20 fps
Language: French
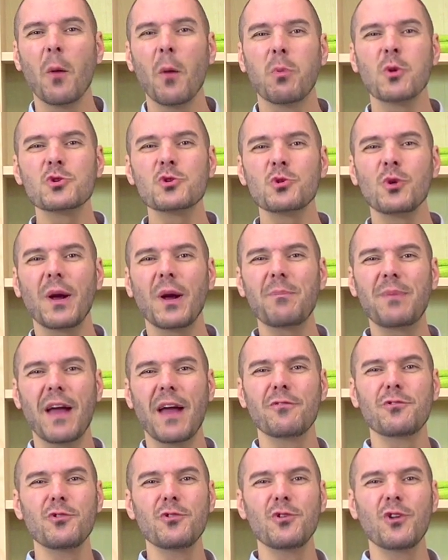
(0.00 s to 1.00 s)
Bonjour et
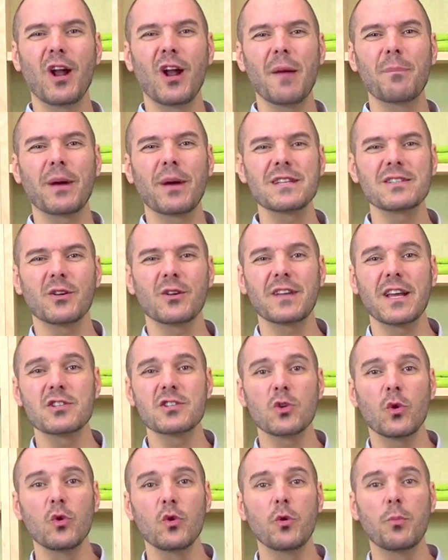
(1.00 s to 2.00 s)
bienvenue dans la
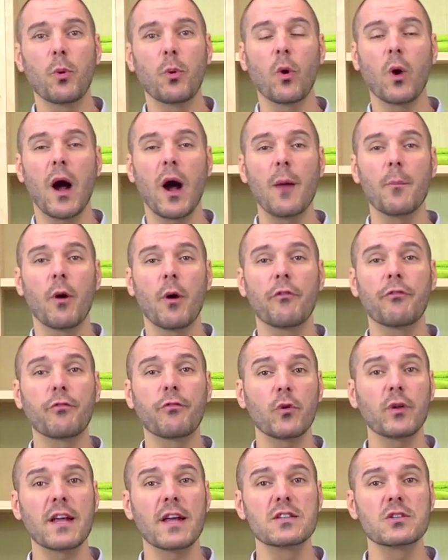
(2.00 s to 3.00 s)
présentation du programme
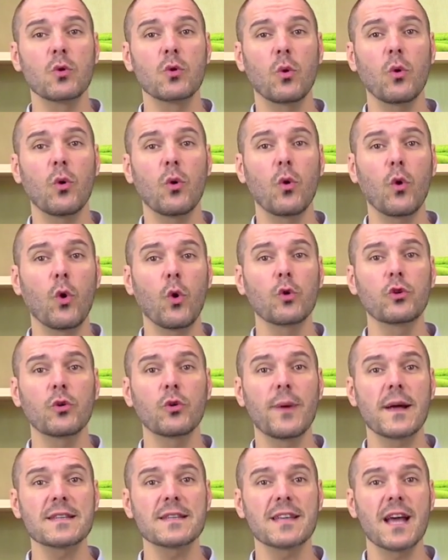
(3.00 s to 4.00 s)
Fondation
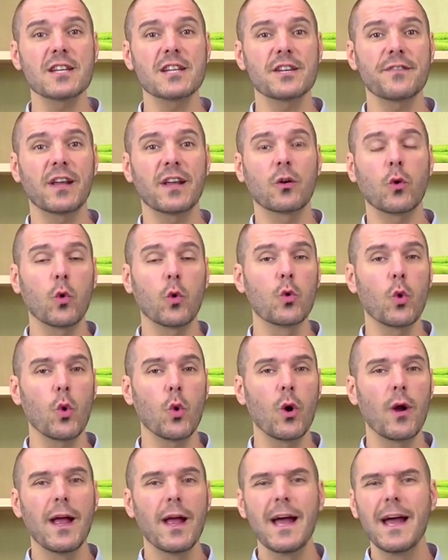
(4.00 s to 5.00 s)
automassage avec rouleau.
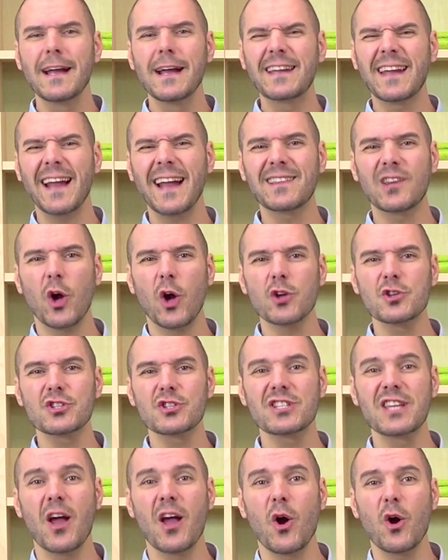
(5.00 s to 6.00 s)
14
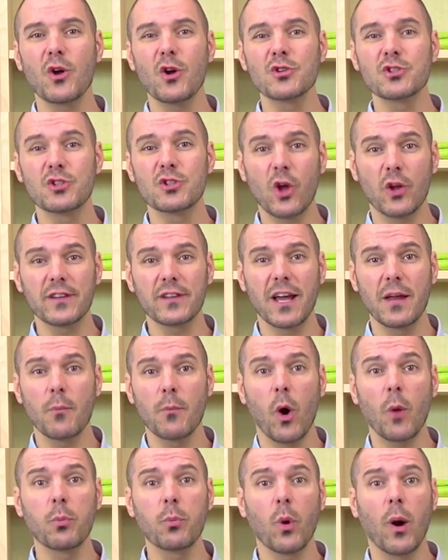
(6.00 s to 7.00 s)
séances
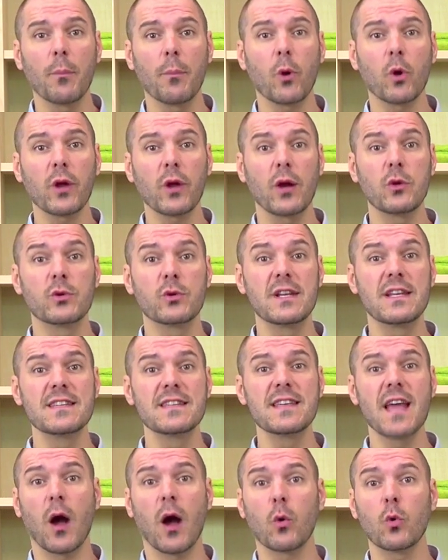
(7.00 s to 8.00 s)
d'entraînement pour apprendre à
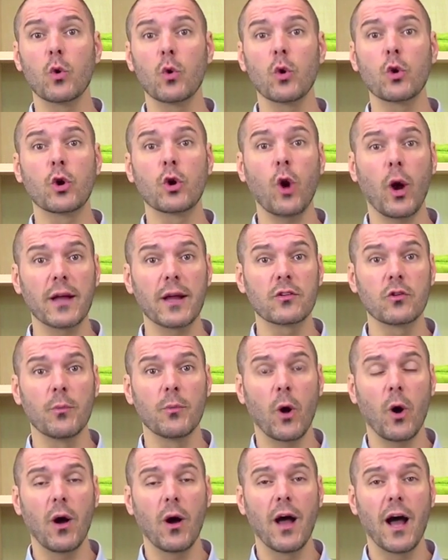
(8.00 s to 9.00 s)
utiliser un rouleau
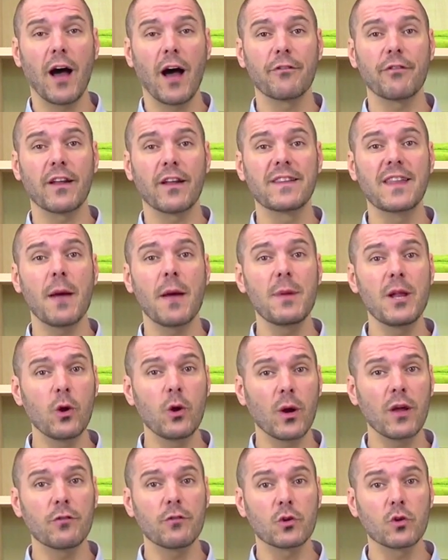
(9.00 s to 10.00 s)
correctement afin
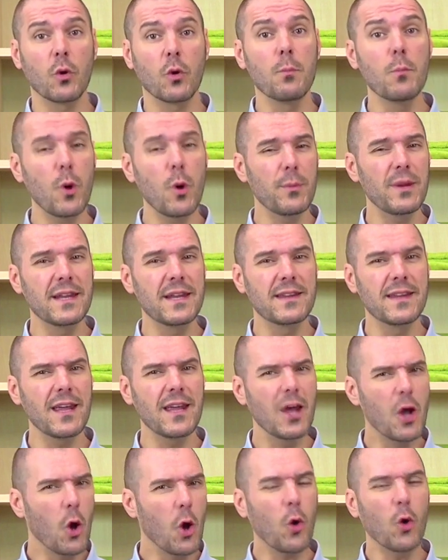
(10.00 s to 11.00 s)
d'améliorer votre mobilité
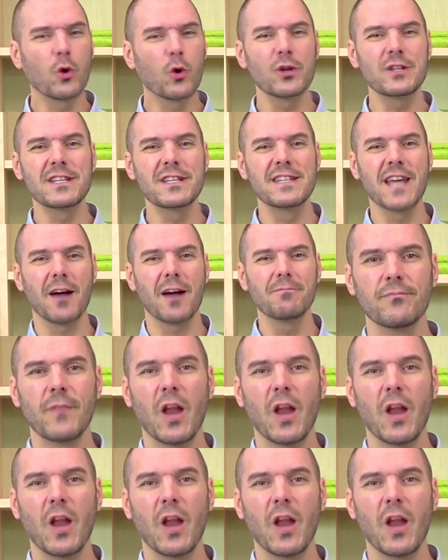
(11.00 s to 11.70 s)
au quotidien.